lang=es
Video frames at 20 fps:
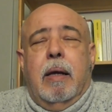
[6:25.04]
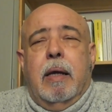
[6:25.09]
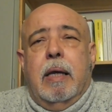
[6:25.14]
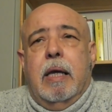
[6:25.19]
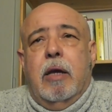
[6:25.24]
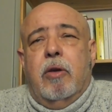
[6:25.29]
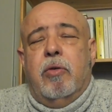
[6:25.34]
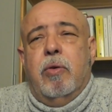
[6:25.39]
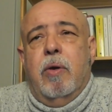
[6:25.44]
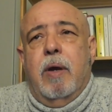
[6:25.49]

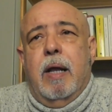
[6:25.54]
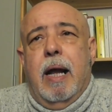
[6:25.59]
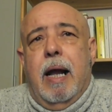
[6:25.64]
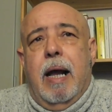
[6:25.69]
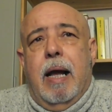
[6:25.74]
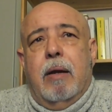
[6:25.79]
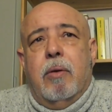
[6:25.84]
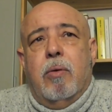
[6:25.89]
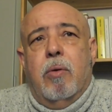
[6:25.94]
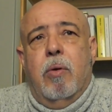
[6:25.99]
Y eso
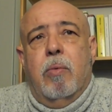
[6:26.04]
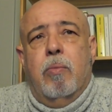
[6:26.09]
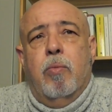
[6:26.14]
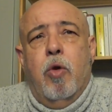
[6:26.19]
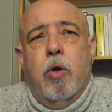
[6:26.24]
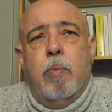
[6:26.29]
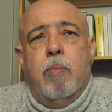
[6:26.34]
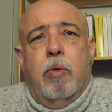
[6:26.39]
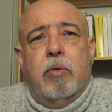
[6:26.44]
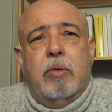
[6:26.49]
era algo
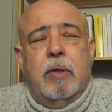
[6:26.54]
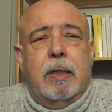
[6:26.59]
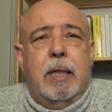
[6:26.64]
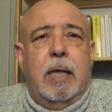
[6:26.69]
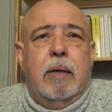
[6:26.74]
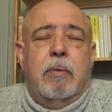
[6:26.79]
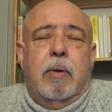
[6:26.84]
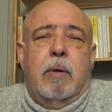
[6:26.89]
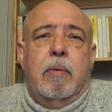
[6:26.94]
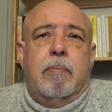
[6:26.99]
muy
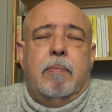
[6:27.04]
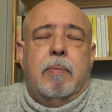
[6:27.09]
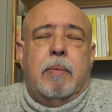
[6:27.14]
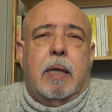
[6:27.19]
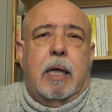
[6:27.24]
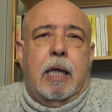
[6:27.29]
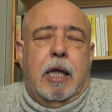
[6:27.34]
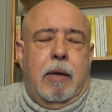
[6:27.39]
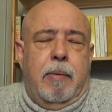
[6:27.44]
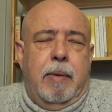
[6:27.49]
positivo
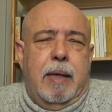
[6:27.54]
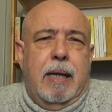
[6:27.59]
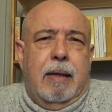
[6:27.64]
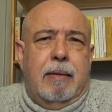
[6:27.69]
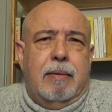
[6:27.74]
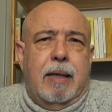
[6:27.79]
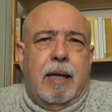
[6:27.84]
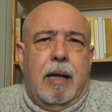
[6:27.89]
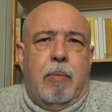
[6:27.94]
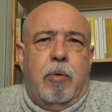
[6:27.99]
que
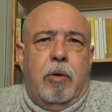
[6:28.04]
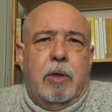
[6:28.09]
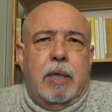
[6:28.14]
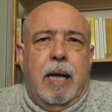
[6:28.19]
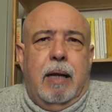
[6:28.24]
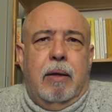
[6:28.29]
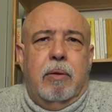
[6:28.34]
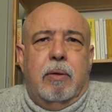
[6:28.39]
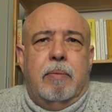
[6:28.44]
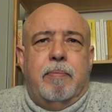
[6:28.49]
debía ser
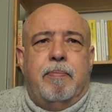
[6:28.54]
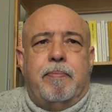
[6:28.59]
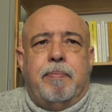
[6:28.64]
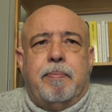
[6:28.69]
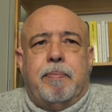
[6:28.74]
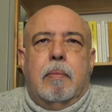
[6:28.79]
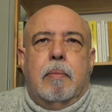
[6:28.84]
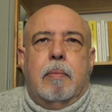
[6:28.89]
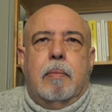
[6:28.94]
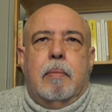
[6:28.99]
apoyado.
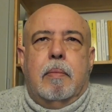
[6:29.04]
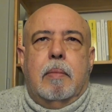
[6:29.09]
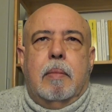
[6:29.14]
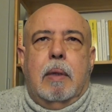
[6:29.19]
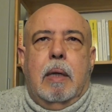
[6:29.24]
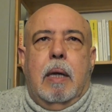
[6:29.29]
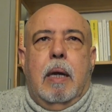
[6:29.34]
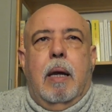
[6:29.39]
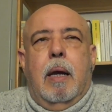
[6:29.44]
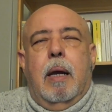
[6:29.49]

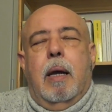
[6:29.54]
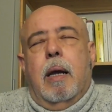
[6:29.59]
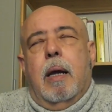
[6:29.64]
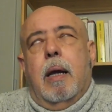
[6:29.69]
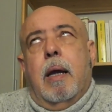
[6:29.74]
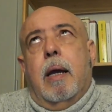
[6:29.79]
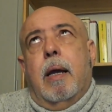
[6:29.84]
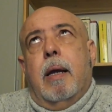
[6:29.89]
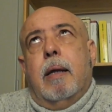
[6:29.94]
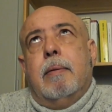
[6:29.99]

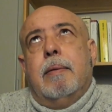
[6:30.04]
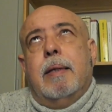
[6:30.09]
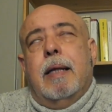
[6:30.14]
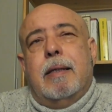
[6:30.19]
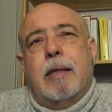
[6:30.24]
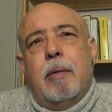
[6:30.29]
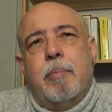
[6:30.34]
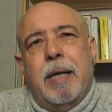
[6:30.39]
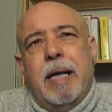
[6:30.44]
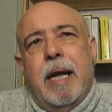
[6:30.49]
En
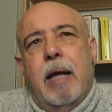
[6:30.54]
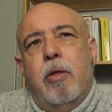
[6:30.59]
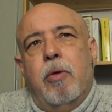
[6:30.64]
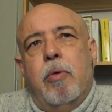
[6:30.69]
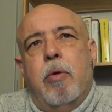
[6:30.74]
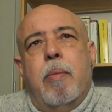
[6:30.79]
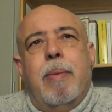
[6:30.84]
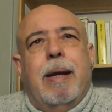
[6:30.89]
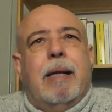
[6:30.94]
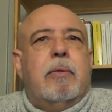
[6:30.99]

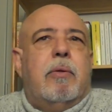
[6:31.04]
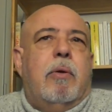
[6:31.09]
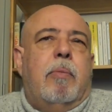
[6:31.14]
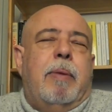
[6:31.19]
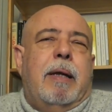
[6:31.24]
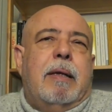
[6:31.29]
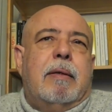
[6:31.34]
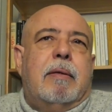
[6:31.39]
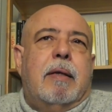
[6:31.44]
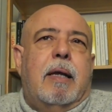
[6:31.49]
determinado momento
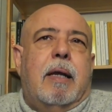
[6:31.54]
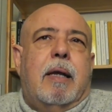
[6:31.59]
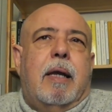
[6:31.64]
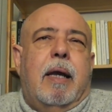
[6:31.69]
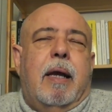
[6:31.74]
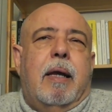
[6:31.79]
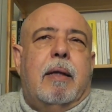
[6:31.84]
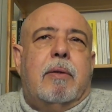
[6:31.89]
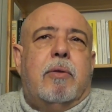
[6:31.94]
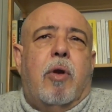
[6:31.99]
pensé
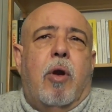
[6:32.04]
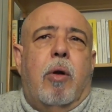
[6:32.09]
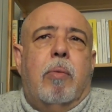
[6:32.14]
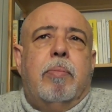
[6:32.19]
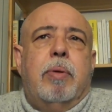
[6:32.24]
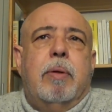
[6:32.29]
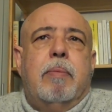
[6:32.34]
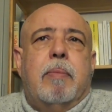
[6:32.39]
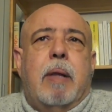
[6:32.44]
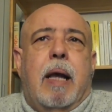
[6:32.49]
que
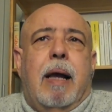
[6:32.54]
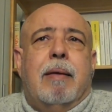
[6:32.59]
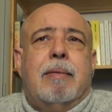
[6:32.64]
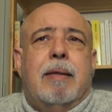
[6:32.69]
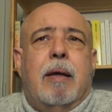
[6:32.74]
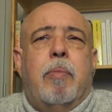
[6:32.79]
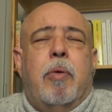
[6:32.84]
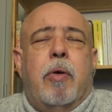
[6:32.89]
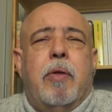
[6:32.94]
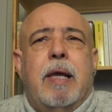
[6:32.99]
Trump
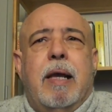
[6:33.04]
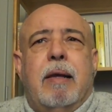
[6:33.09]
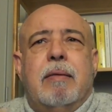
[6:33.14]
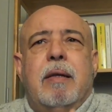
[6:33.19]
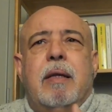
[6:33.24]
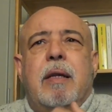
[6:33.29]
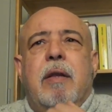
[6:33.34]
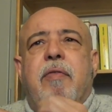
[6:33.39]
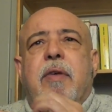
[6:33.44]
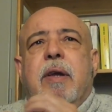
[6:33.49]
hasta podía
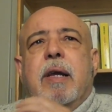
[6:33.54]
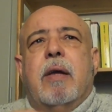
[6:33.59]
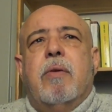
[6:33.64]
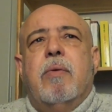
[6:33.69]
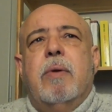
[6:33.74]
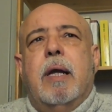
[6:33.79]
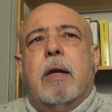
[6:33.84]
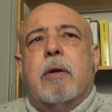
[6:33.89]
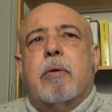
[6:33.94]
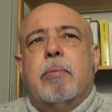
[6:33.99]
significar
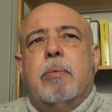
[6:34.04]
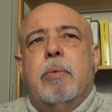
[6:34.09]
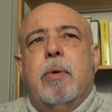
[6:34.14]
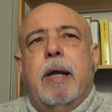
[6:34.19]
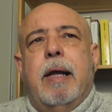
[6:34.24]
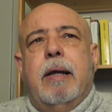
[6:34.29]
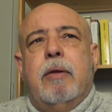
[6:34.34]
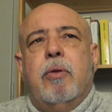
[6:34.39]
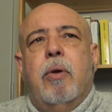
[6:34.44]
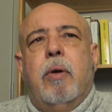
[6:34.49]
una
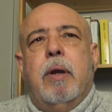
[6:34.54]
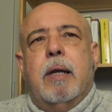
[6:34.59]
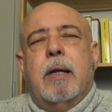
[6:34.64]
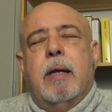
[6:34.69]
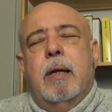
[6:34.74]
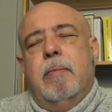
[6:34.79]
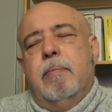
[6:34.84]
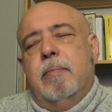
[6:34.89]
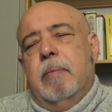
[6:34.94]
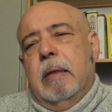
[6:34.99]
ruptura
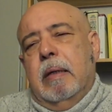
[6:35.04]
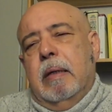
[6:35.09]
histórica.